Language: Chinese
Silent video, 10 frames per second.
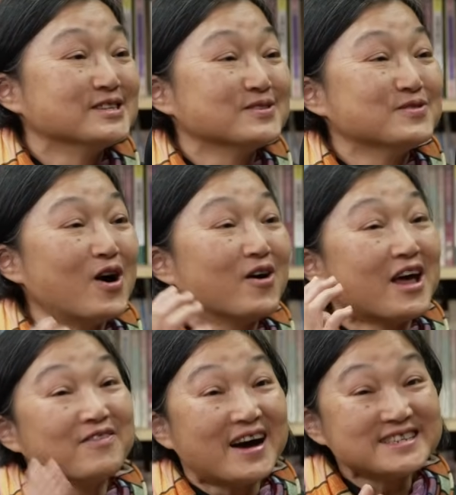意书，后
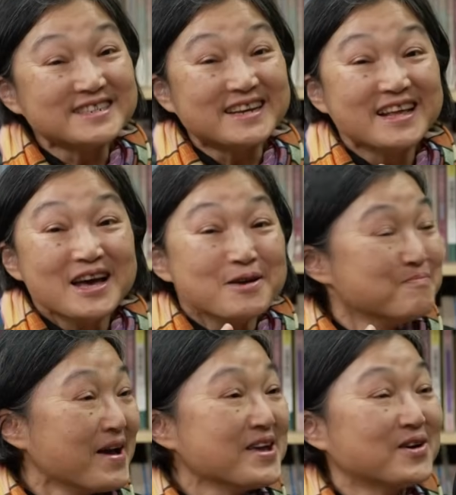来发现
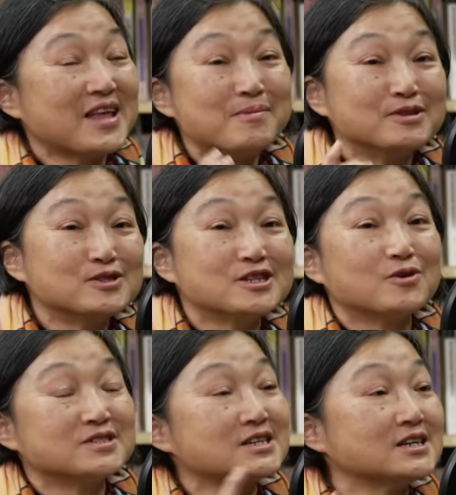没有，他们走这